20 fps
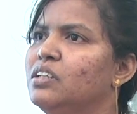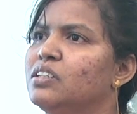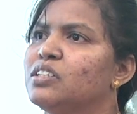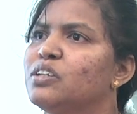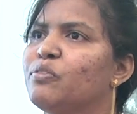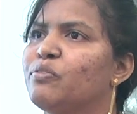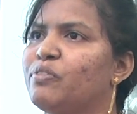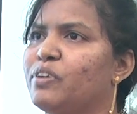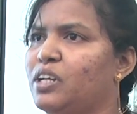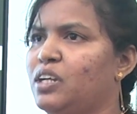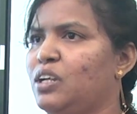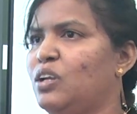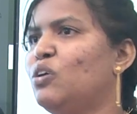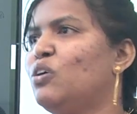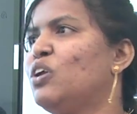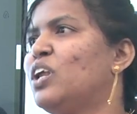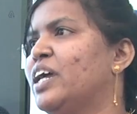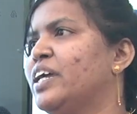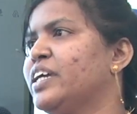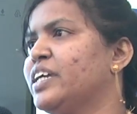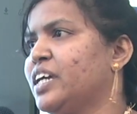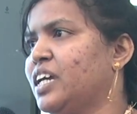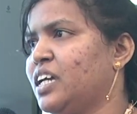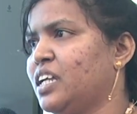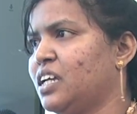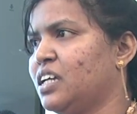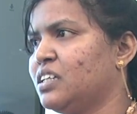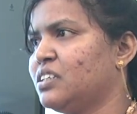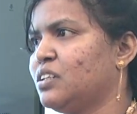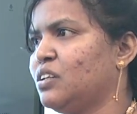సో లో లయింగ్
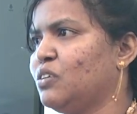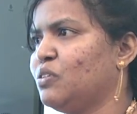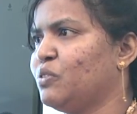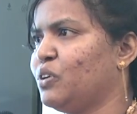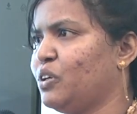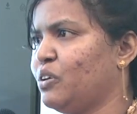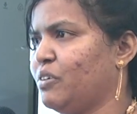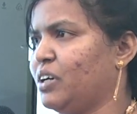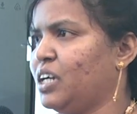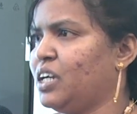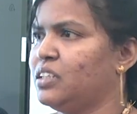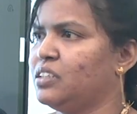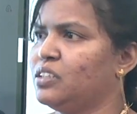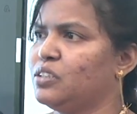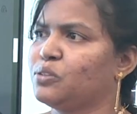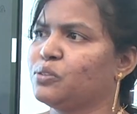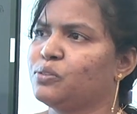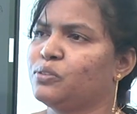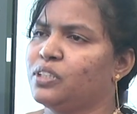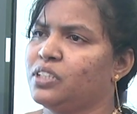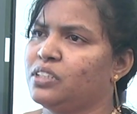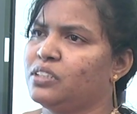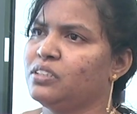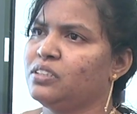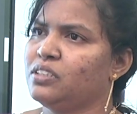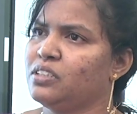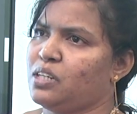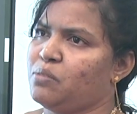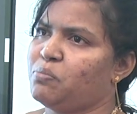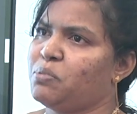ఏరియాస్లో ఉన్న వాళ్ళందరూ కూడాను
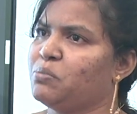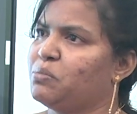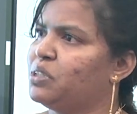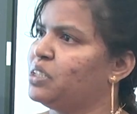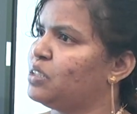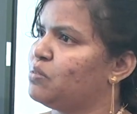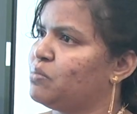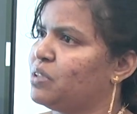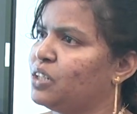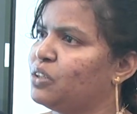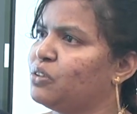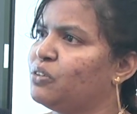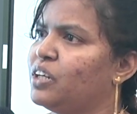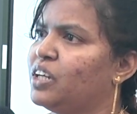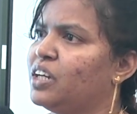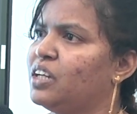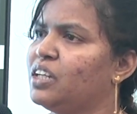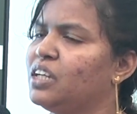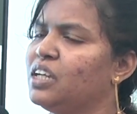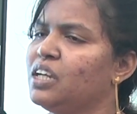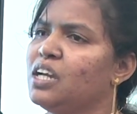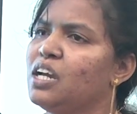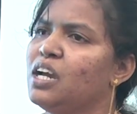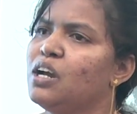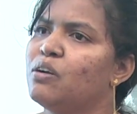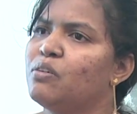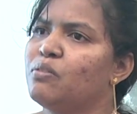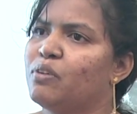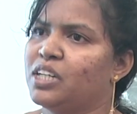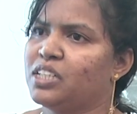అయి ఉండాలి
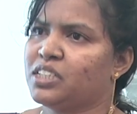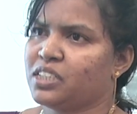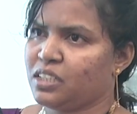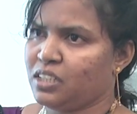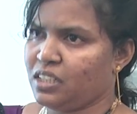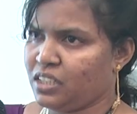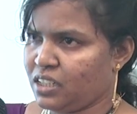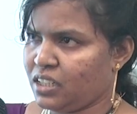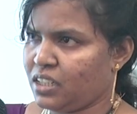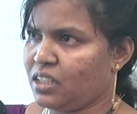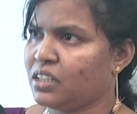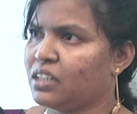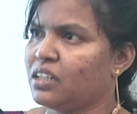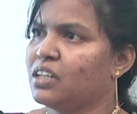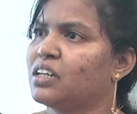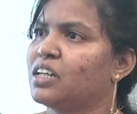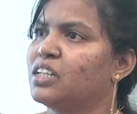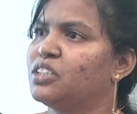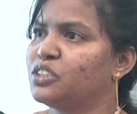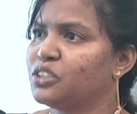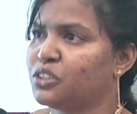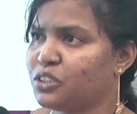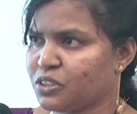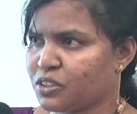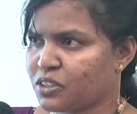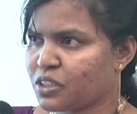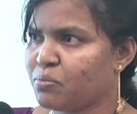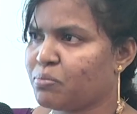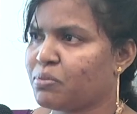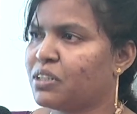వర్షాలు ఇలాగా
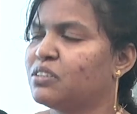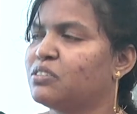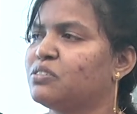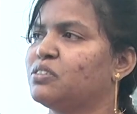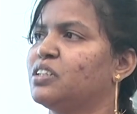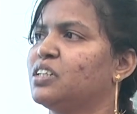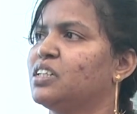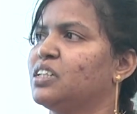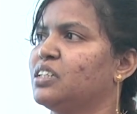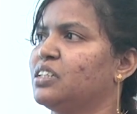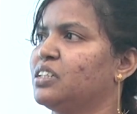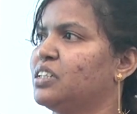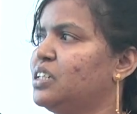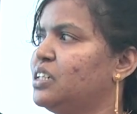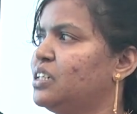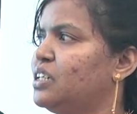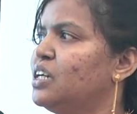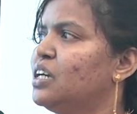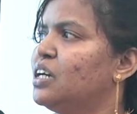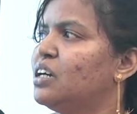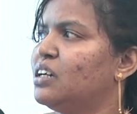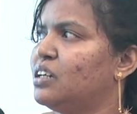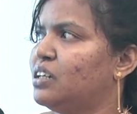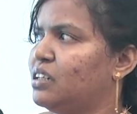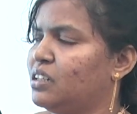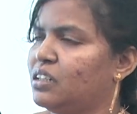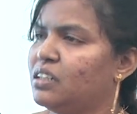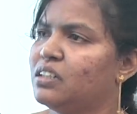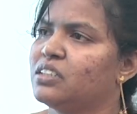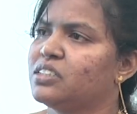కంటిన్యూస్గా పడుతున్నాయి కనుక
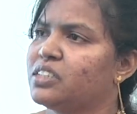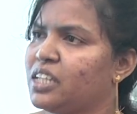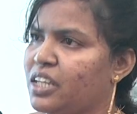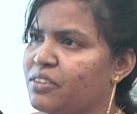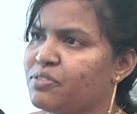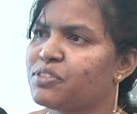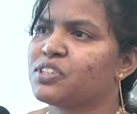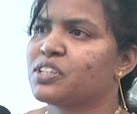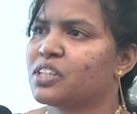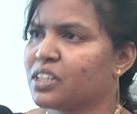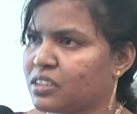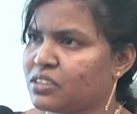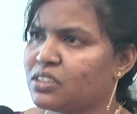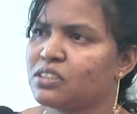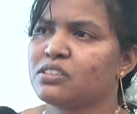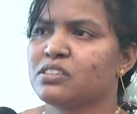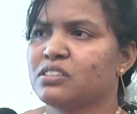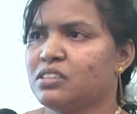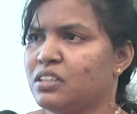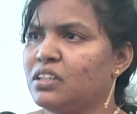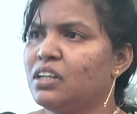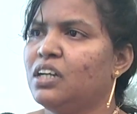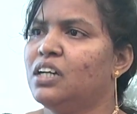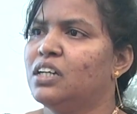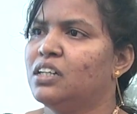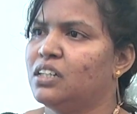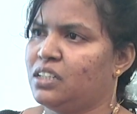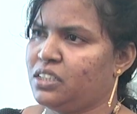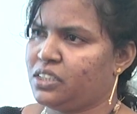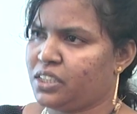సేఫ్ స్ట్రక్చర్స్
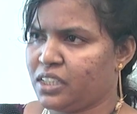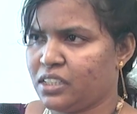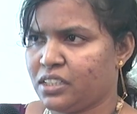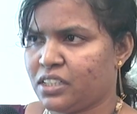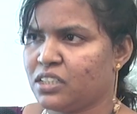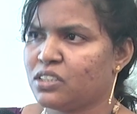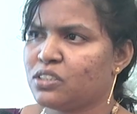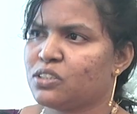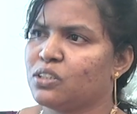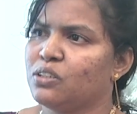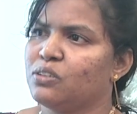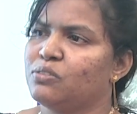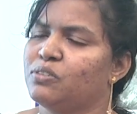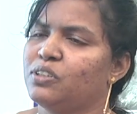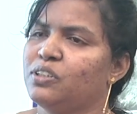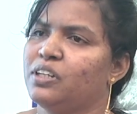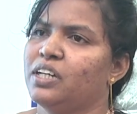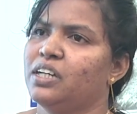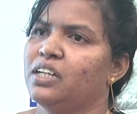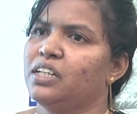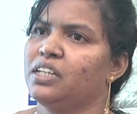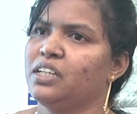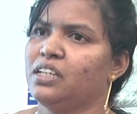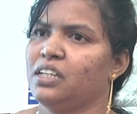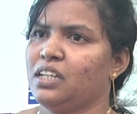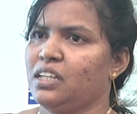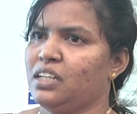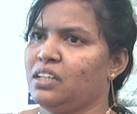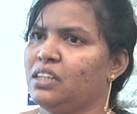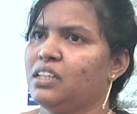షెల్టర్స్లో ఉండాలి
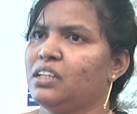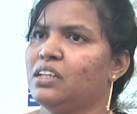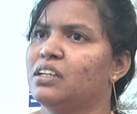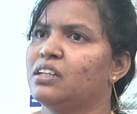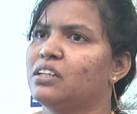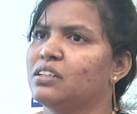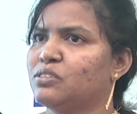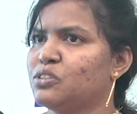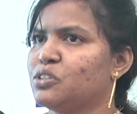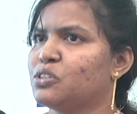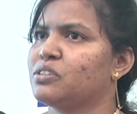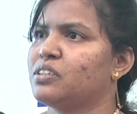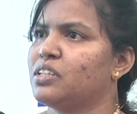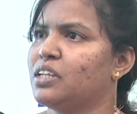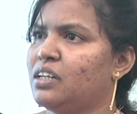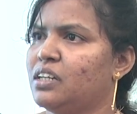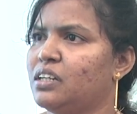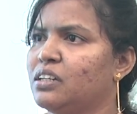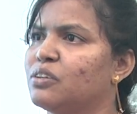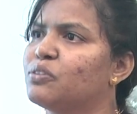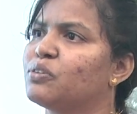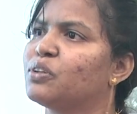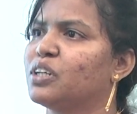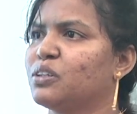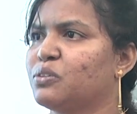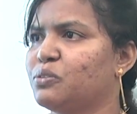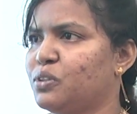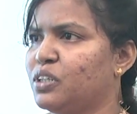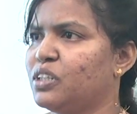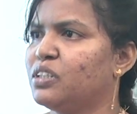ఏదైనా కొంచెం తేడాగా
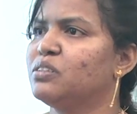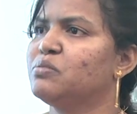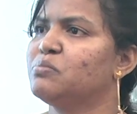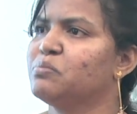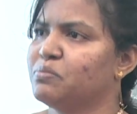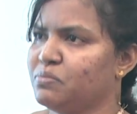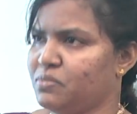ఉన్నా కూడాను